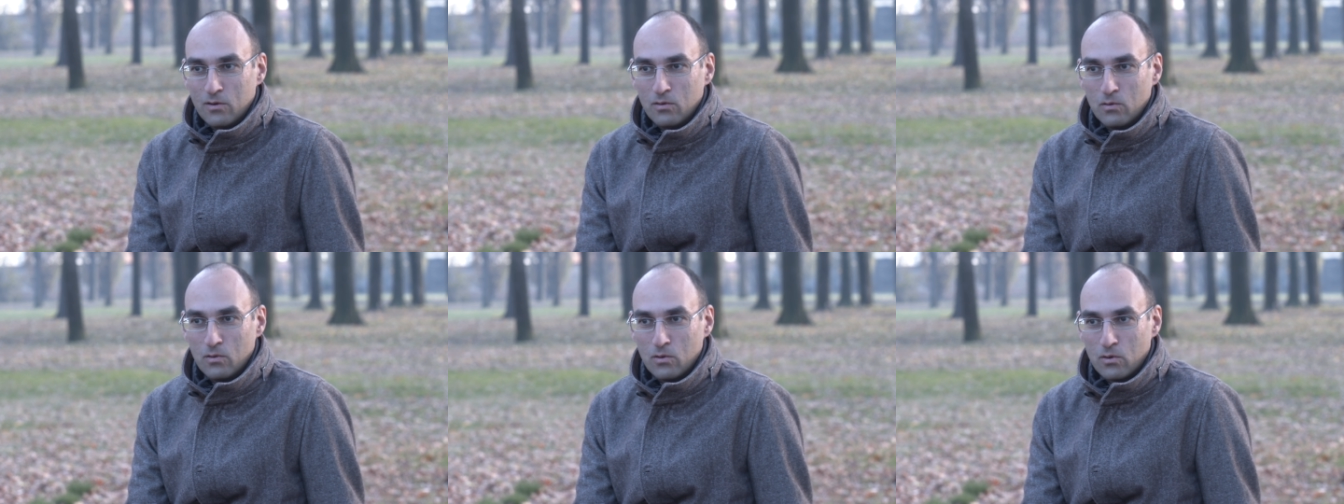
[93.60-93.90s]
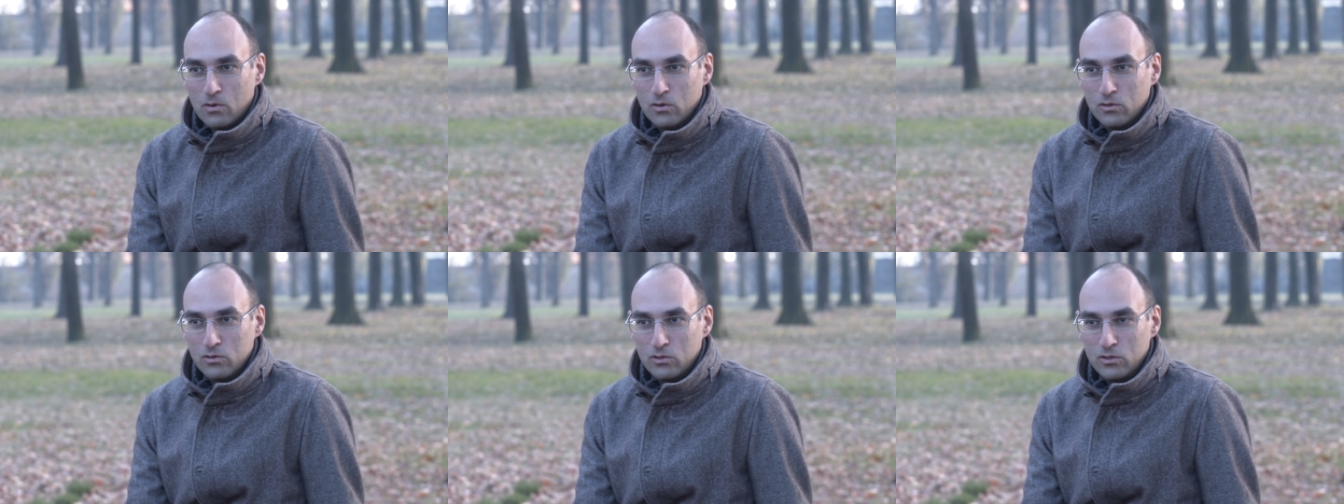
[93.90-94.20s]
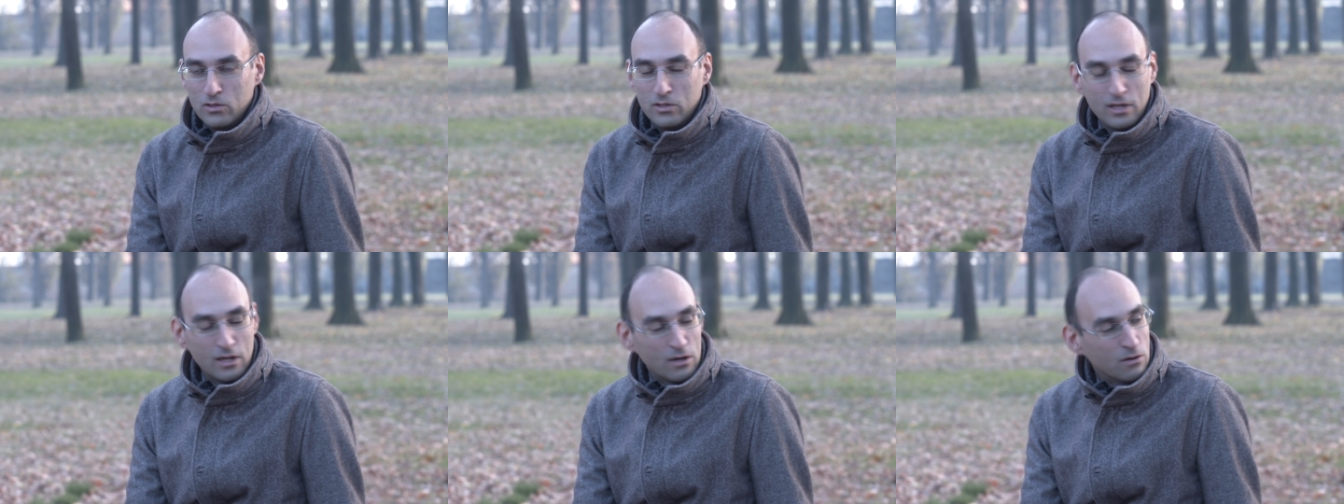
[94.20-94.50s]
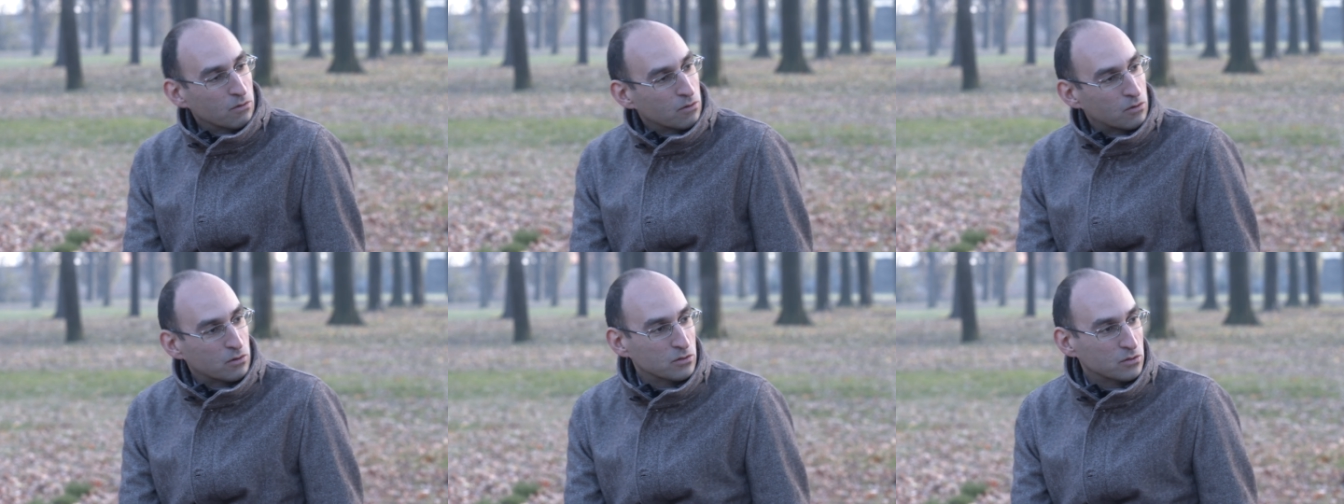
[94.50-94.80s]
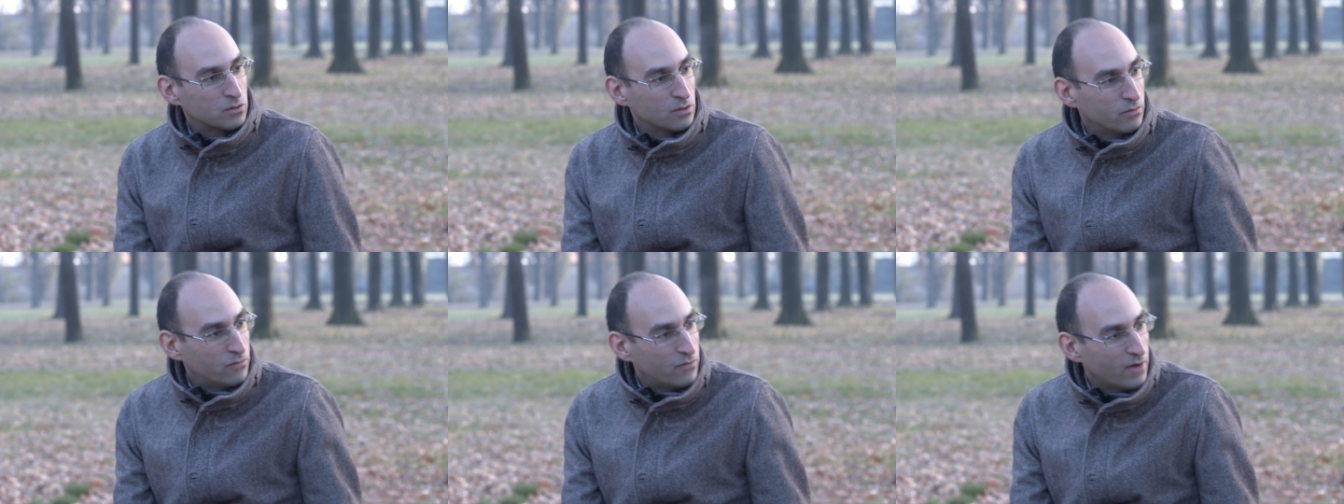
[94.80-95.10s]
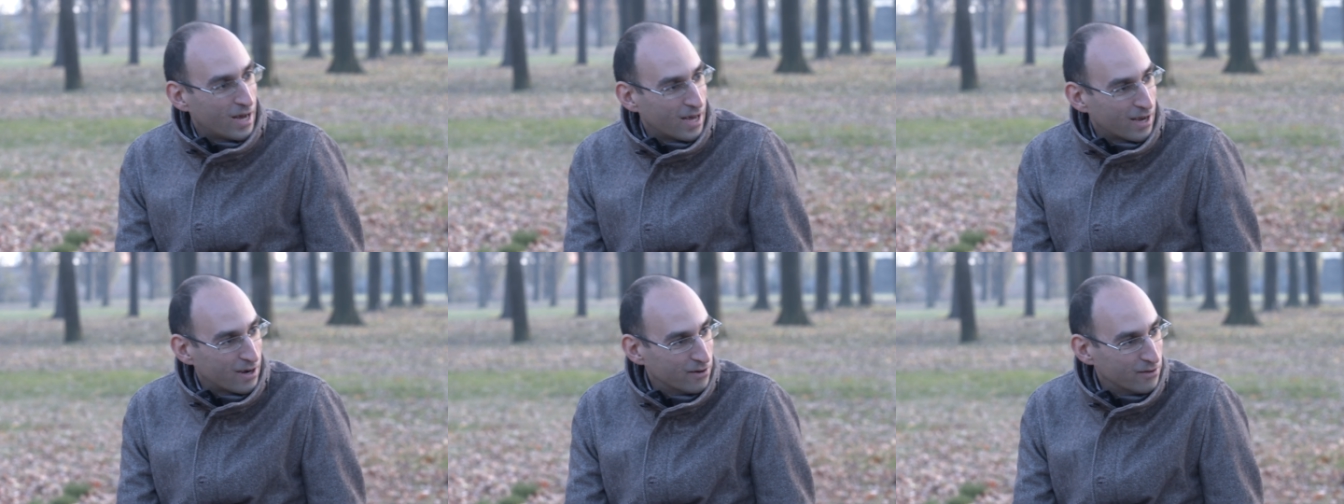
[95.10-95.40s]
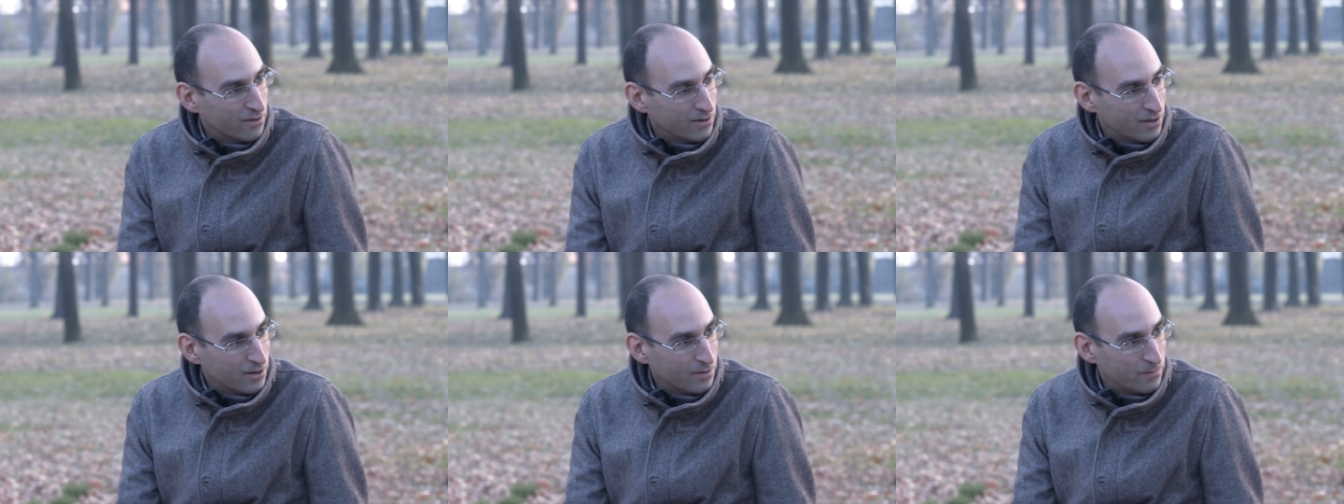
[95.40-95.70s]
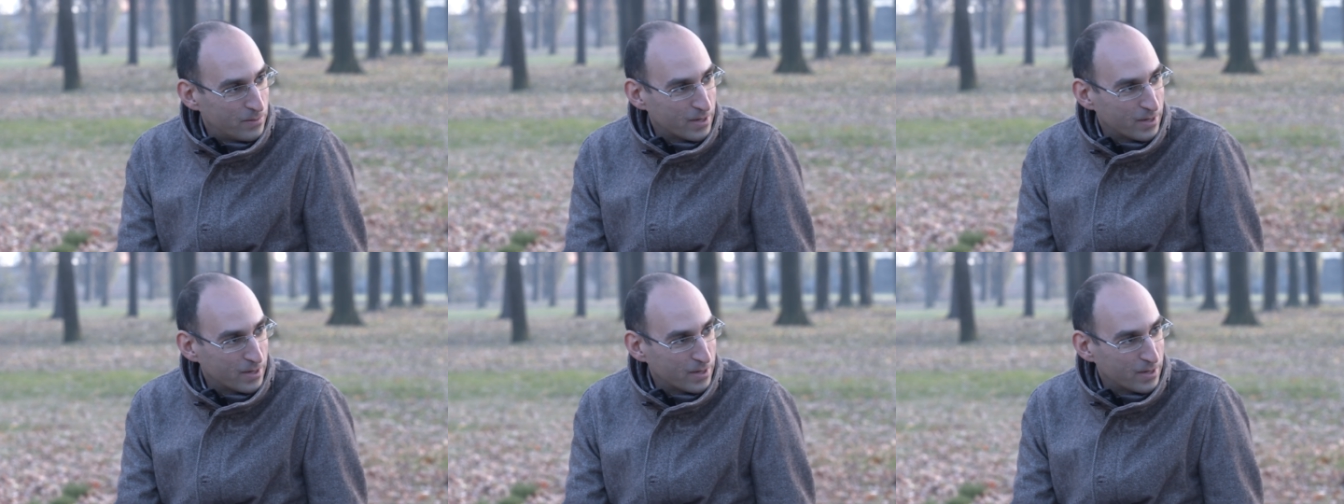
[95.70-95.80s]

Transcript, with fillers: un conto è dirlo, un conto è farlo, no? Mm.